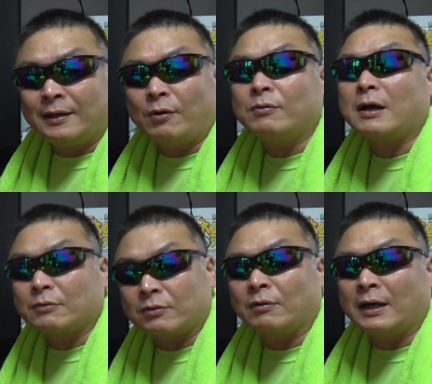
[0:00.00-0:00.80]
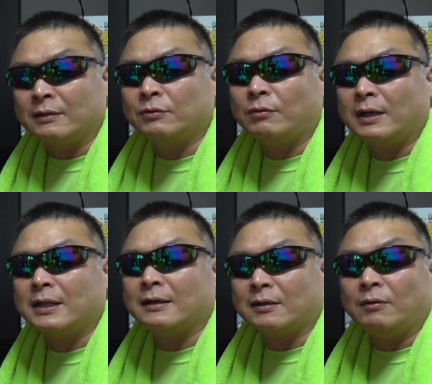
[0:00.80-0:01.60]
音楽とか動画
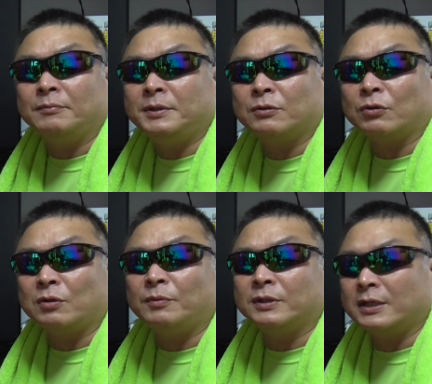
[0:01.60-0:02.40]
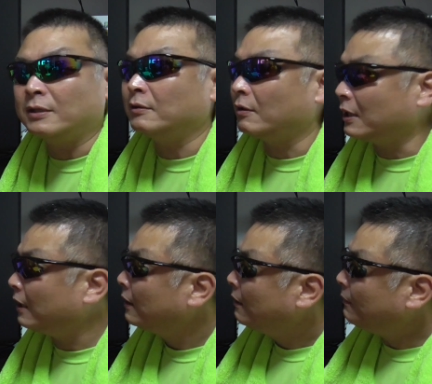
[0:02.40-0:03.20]
なんかを見ることもできるの
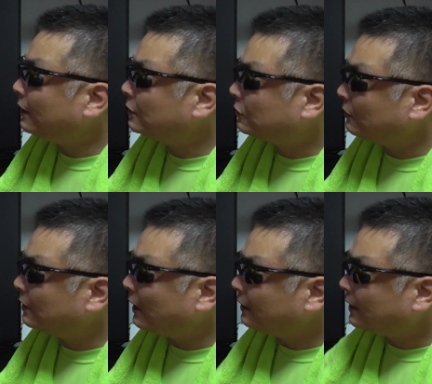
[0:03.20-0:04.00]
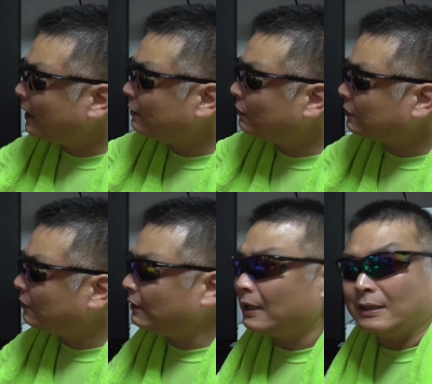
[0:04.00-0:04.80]
で、まあ、一応やりたいこと
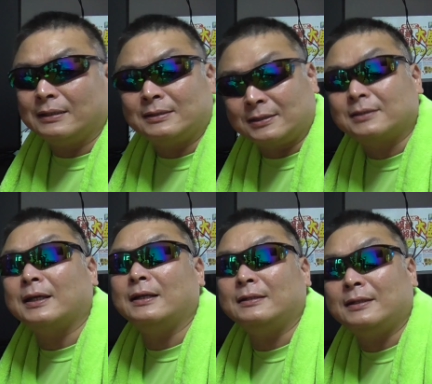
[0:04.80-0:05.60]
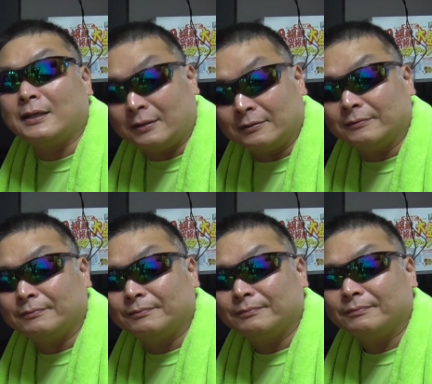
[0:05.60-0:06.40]
は実現できる、
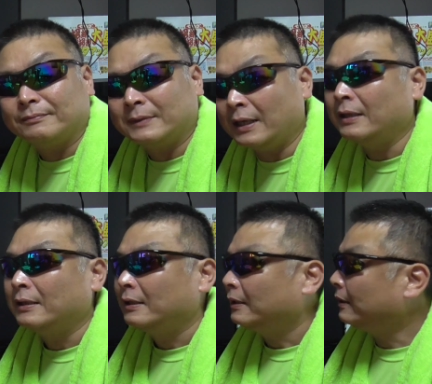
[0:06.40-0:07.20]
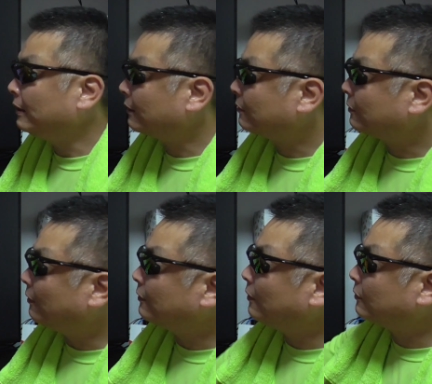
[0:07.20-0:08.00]
ねえー、
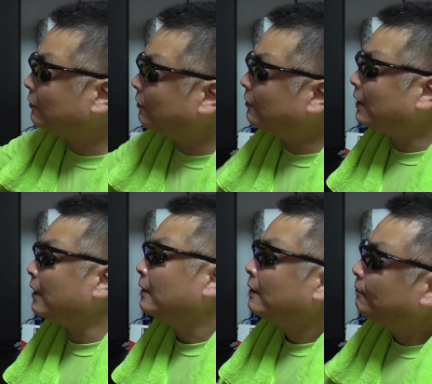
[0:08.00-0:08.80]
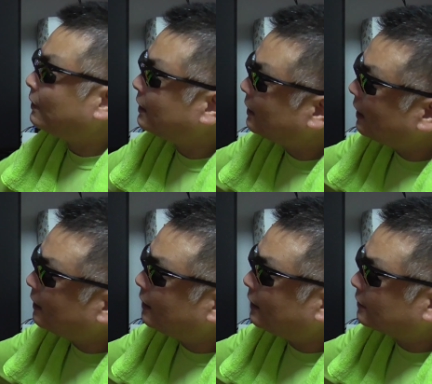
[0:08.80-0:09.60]
ここのところが、まあ、値
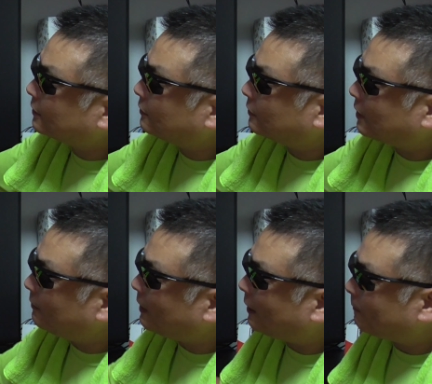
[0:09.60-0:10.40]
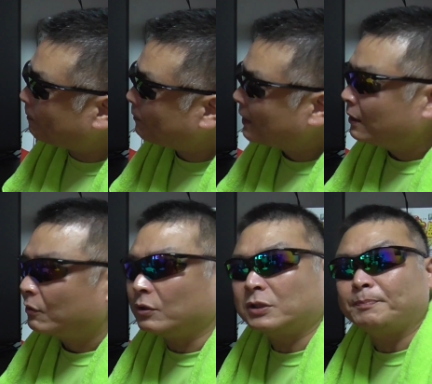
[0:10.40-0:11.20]
段が安くて、まあ、
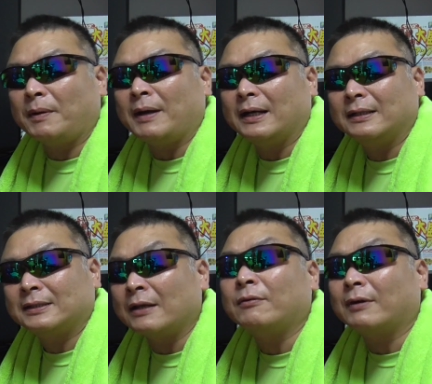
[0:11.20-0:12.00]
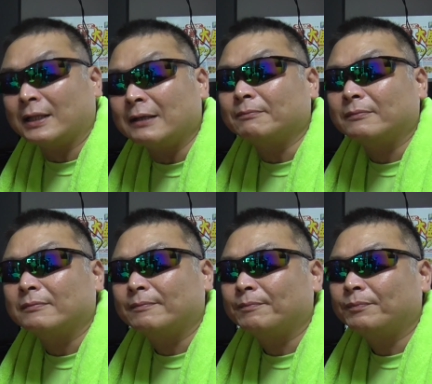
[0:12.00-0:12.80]
コスパは最高かな
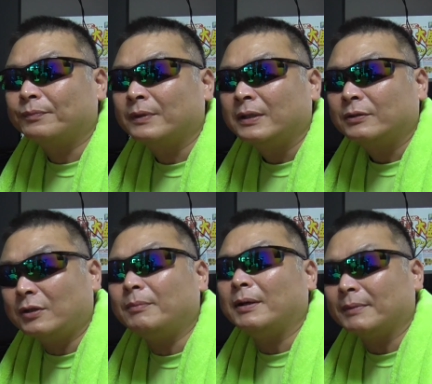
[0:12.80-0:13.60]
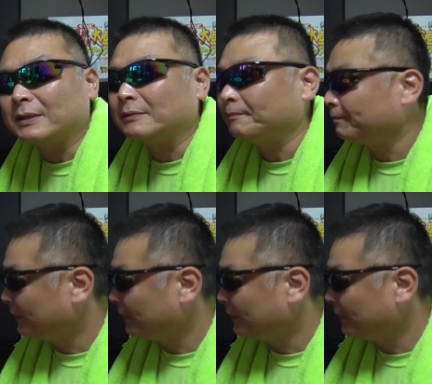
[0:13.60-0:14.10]
と思います。